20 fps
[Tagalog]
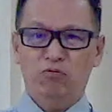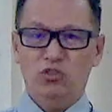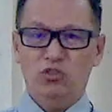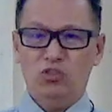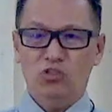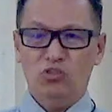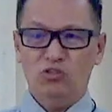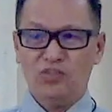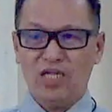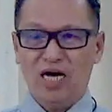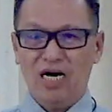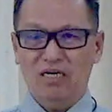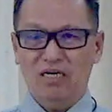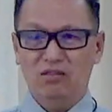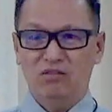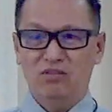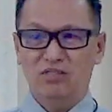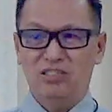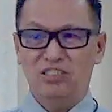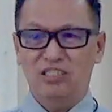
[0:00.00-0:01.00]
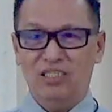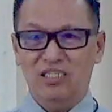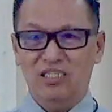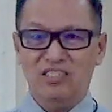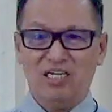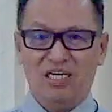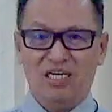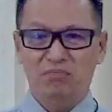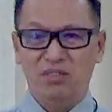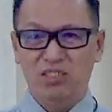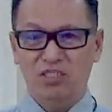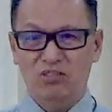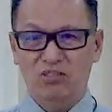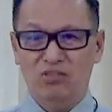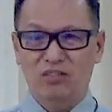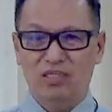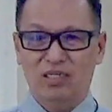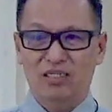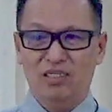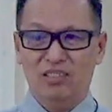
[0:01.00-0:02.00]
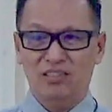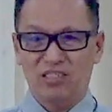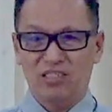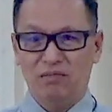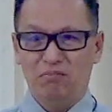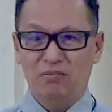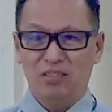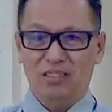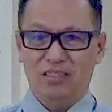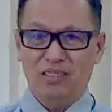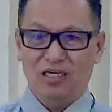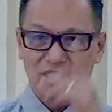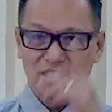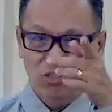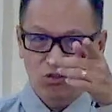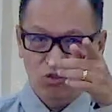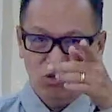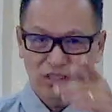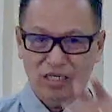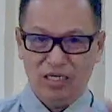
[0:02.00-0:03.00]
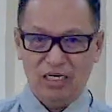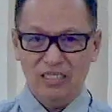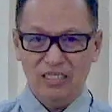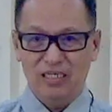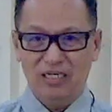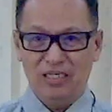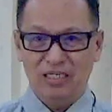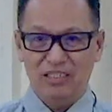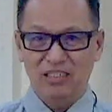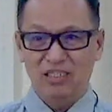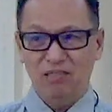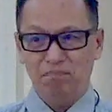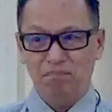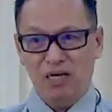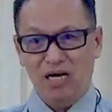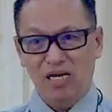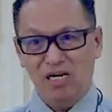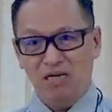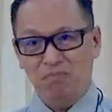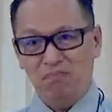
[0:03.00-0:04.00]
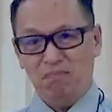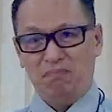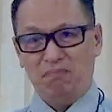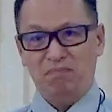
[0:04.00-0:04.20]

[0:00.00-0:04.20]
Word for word: yung tao na sinasabi nyo na nagsabi ng ganito sa kanya, hindi pa alam